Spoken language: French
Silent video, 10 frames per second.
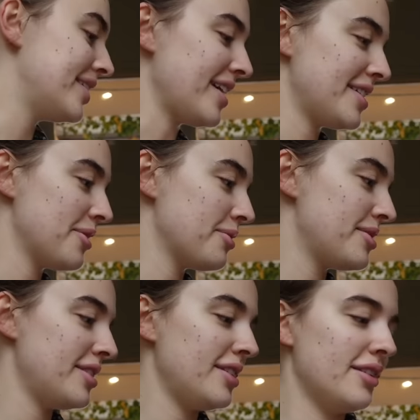j'ai acheté
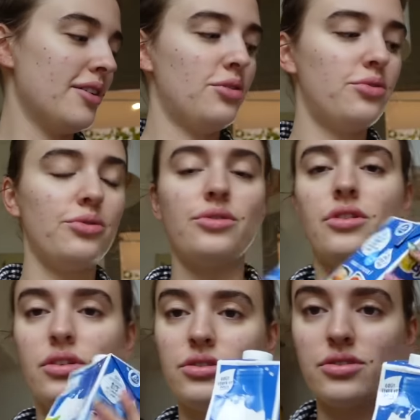aussi du...
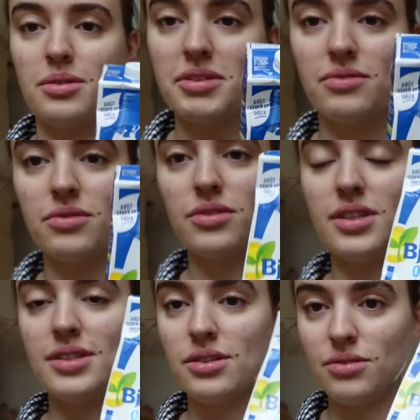Euh, je sais pas si vous
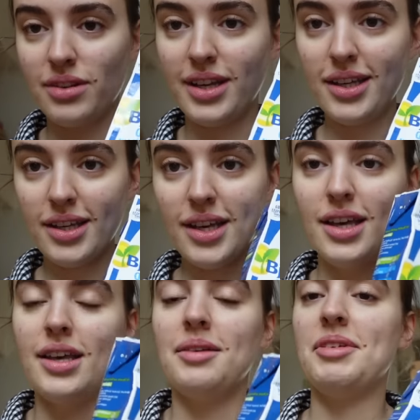connaissez ce lait,
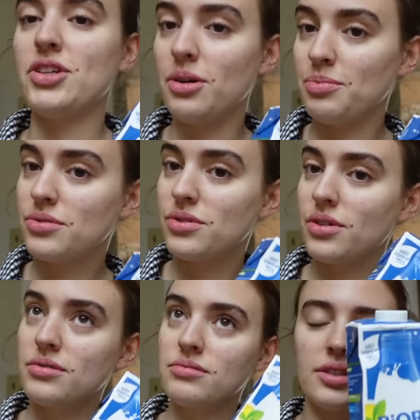mais genre pour
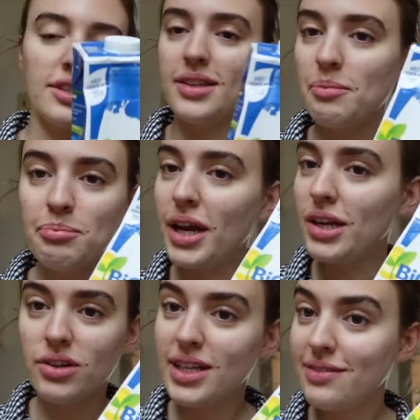ceux qui n'aiment pas
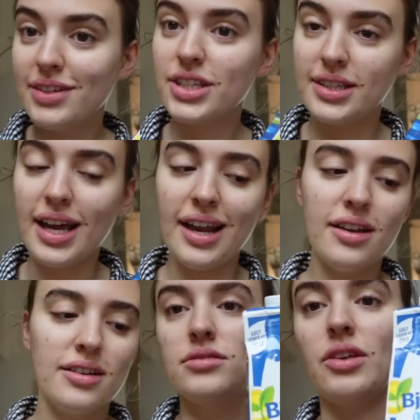le lait végétal,
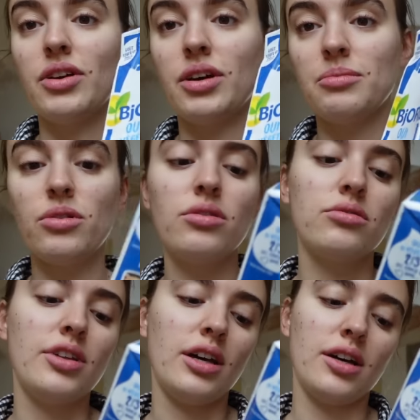c'est vraiment
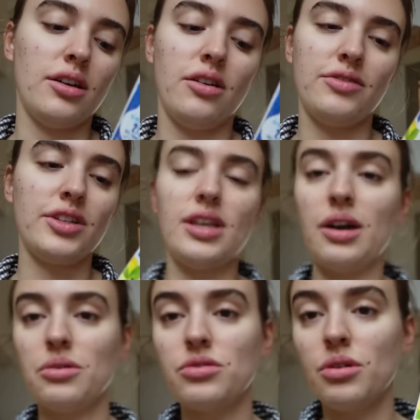une dinguerie. En ça
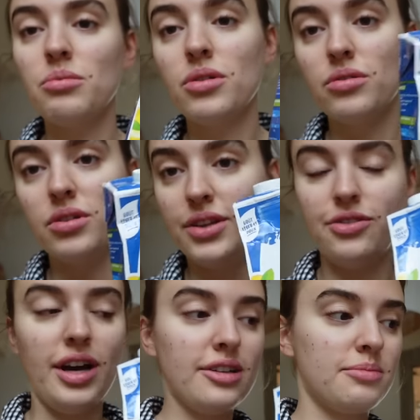ressemble au lait de
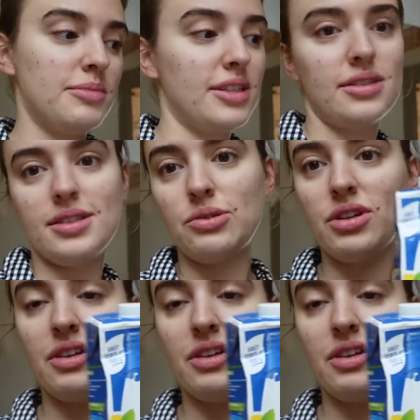vache, mais c'est du